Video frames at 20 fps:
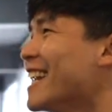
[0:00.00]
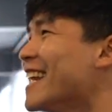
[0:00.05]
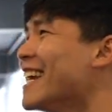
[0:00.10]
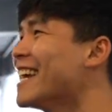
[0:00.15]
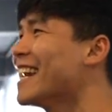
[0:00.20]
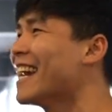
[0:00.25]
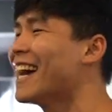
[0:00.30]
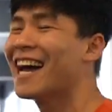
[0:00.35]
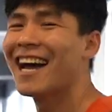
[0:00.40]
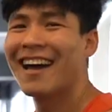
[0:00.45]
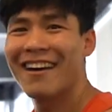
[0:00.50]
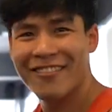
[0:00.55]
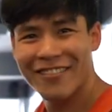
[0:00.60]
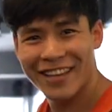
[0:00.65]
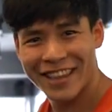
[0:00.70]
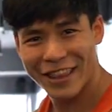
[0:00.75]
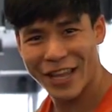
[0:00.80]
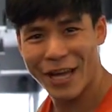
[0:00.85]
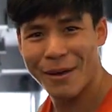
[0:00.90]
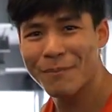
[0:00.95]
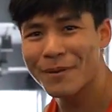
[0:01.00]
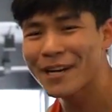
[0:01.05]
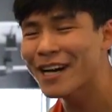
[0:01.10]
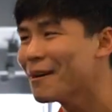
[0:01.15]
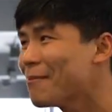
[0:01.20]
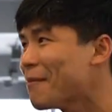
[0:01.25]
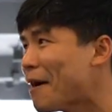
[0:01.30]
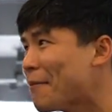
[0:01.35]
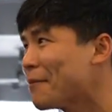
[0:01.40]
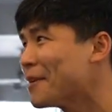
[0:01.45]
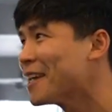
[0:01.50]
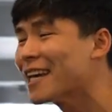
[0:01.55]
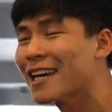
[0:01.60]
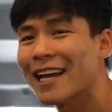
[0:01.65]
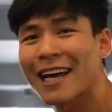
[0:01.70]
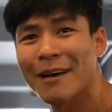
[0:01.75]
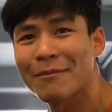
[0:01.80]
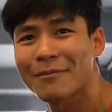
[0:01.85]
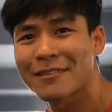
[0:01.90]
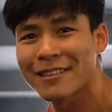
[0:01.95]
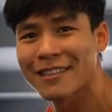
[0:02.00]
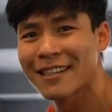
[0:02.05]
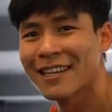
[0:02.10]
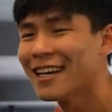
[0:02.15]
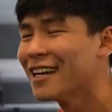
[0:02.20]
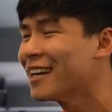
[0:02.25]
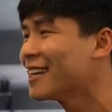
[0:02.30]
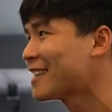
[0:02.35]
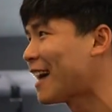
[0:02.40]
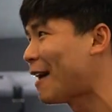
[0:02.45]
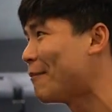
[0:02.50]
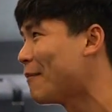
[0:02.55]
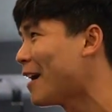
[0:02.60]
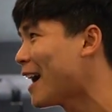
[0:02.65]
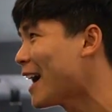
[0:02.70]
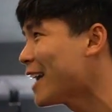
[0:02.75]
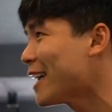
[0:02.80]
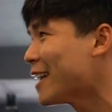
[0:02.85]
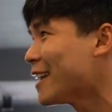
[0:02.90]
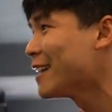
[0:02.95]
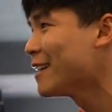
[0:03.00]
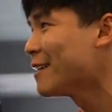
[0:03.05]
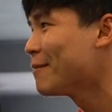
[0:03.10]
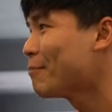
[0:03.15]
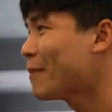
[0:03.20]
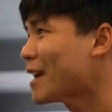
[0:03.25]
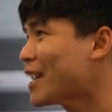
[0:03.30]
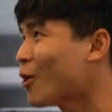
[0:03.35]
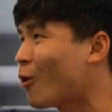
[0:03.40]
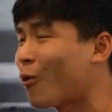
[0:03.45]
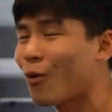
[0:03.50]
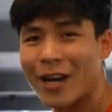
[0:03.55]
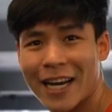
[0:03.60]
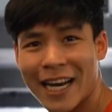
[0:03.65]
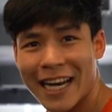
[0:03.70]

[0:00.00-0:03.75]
นี่นะฮะเซฟเพื่อนแบบนี้นะครับทำให้ไม่โดน